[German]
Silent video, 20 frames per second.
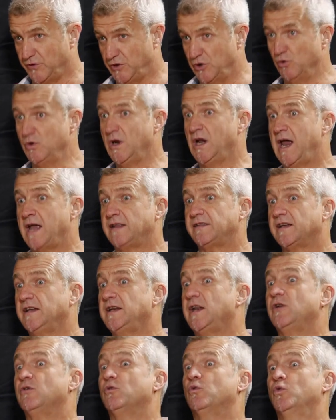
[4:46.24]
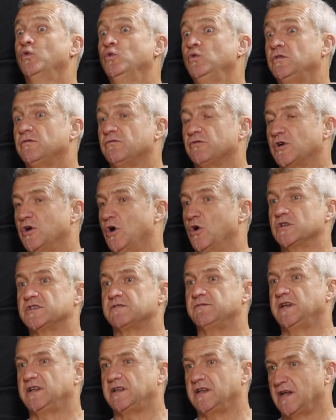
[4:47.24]
junge Leute drinnen und
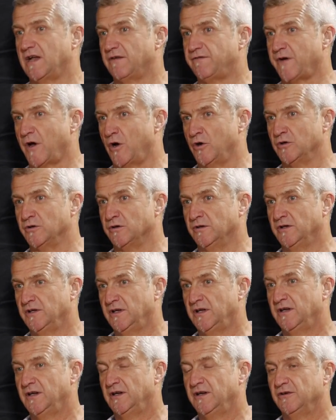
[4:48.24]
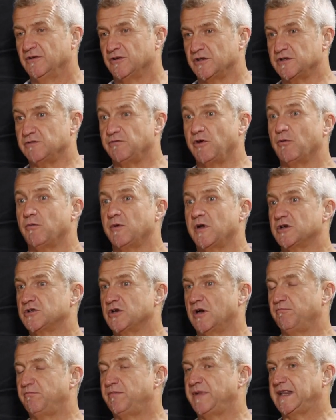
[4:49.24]
ganz wichtiger Frauen. Also wir haben ja
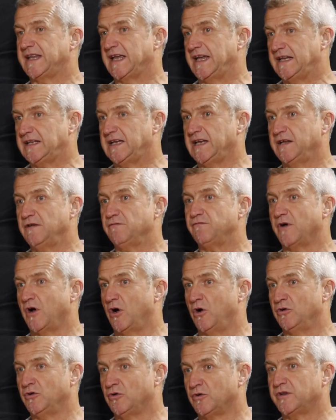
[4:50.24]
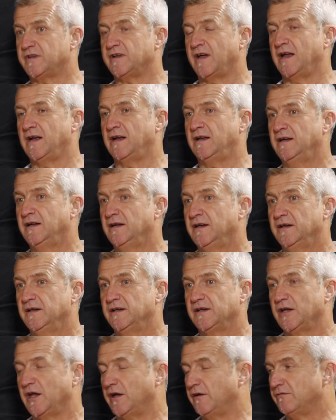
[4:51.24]
schon einen beträchtlichen Frauenanteil.
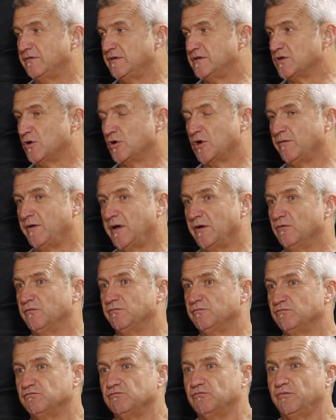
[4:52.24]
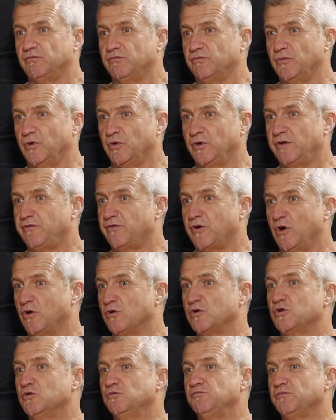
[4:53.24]
Ich, ich sage aber, ohne
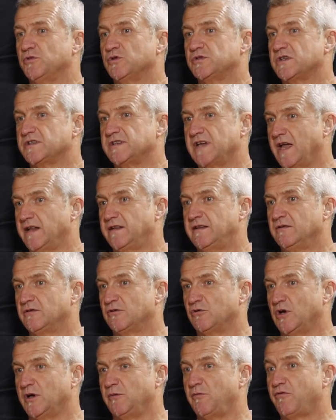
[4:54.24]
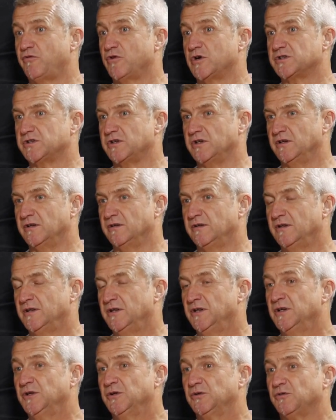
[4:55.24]
Frauen konnten wir uns das heute gar nicht mehr vorstellen.
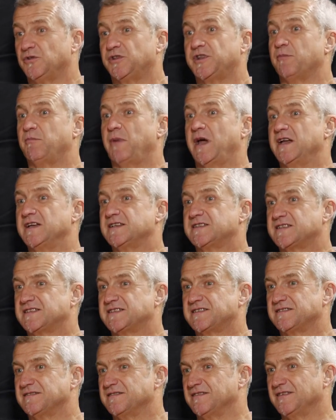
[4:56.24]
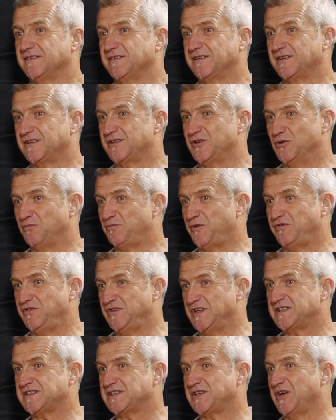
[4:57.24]
Und dabei ist knappe
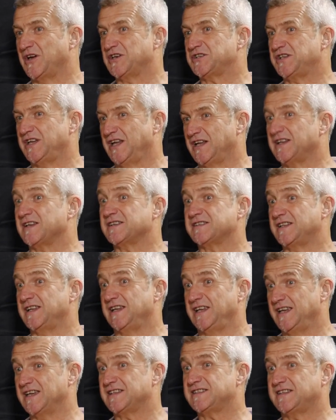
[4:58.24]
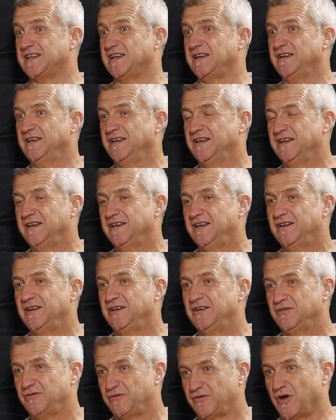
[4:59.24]
40 Jahre her, dass die erste
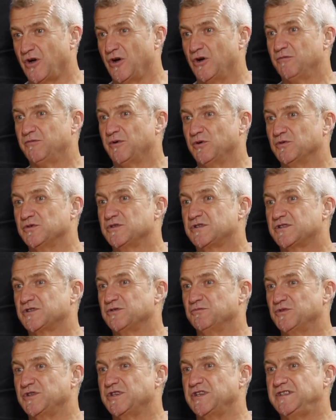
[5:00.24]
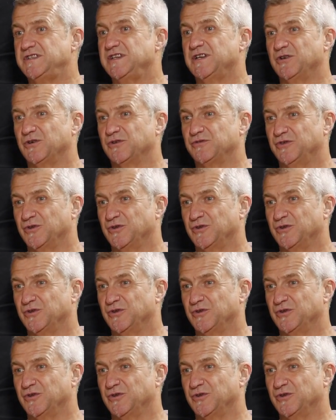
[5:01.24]
Frau bei uns zu musizieren